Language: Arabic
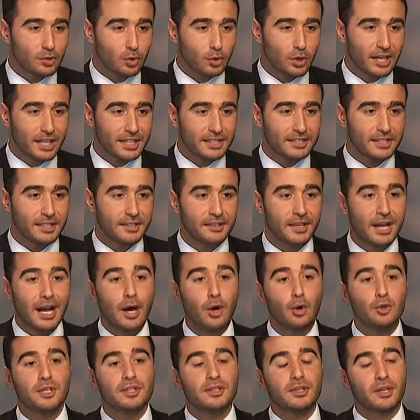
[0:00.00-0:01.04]
تهدد
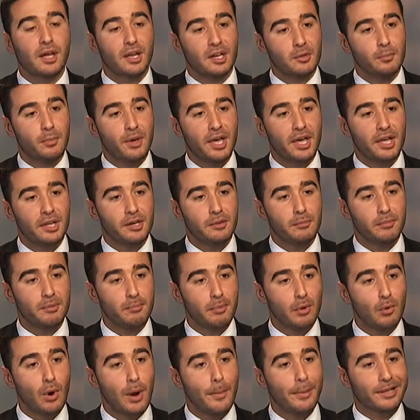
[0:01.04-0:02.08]
عودة طالبان
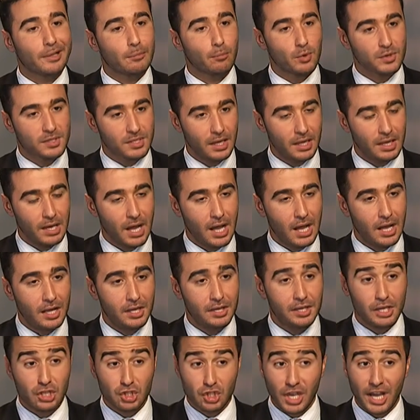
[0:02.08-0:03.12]
من بوابة المصالحة
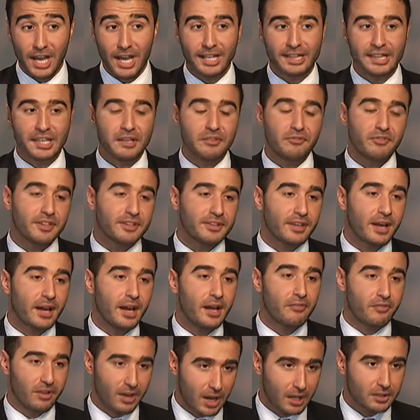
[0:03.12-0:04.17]
نجاحات
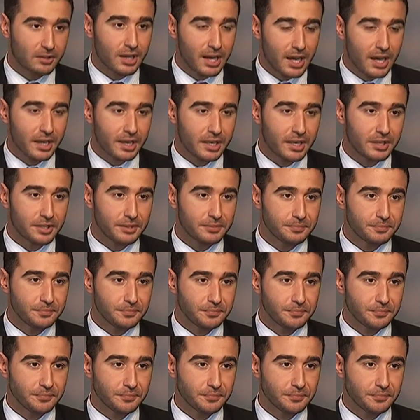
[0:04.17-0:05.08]
الانفتاح في العقد الأخير؟ uh,